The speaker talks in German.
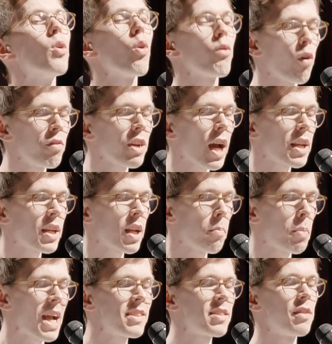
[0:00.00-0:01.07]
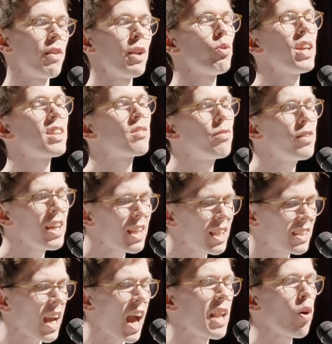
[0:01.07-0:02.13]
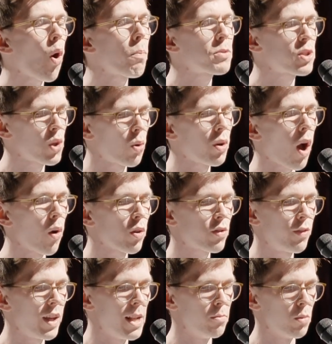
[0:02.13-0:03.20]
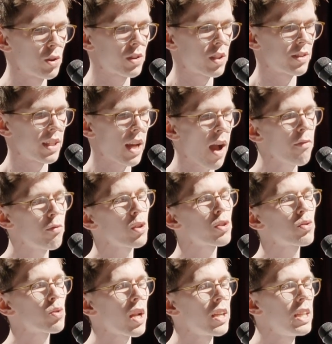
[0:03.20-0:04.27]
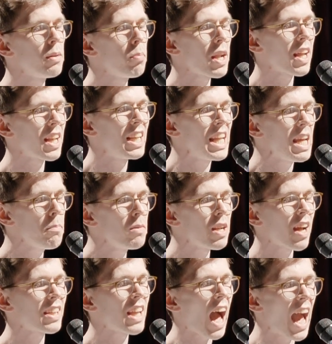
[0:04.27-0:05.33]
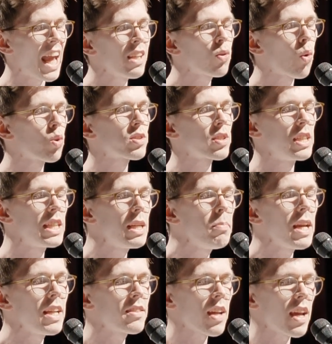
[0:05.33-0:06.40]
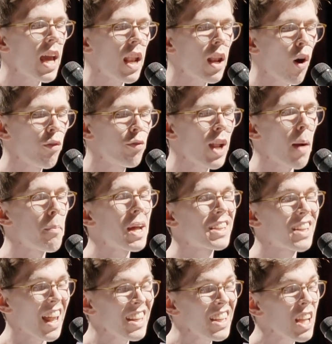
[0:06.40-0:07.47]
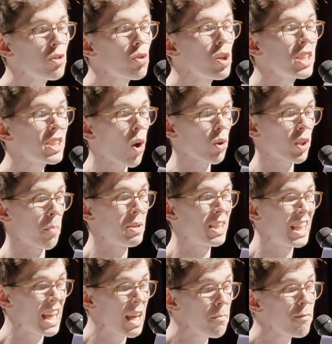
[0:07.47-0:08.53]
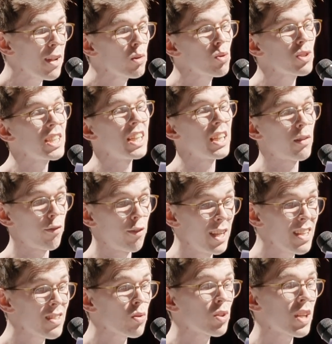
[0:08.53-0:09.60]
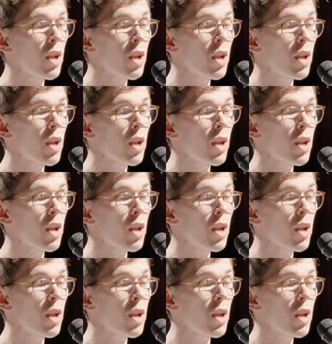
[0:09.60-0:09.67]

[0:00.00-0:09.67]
Und wo wir gerade dabei sind, wenn du jetzt wirklich eine Option auswählen müsstest, ja, würdest du dann lieber dein Leben lang der einen großen Liebe hinterherlaufen, aber dann natürlich auch damit leben, wenn du sie nicht findest und